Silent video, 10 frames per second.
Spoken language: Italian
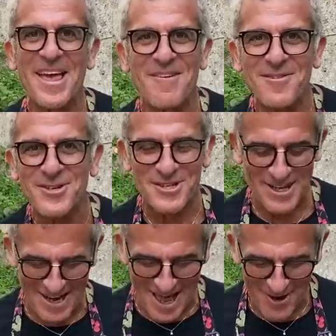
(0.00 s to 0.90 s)
Invece
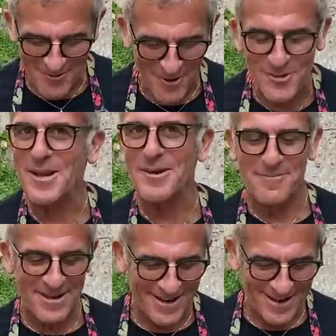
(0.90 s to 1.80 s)
dell'acqua o della
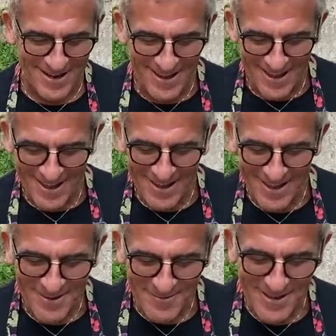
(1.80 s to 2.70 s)
birra
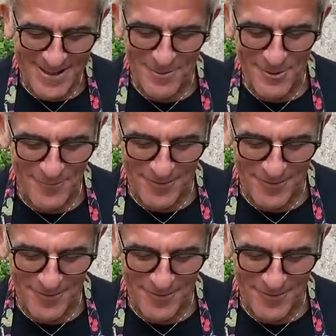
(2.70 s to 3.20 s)
mettiamo il non